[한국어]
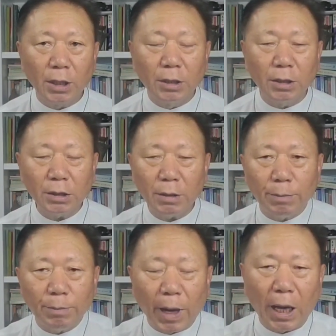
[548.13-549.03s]

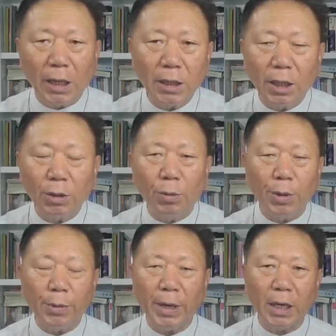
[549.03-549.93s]
그것을 방해하고
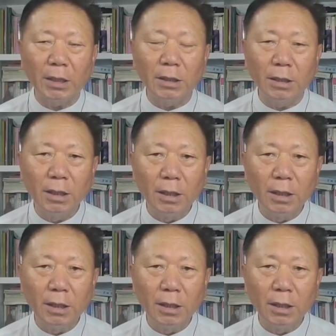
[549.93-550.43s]
회방하는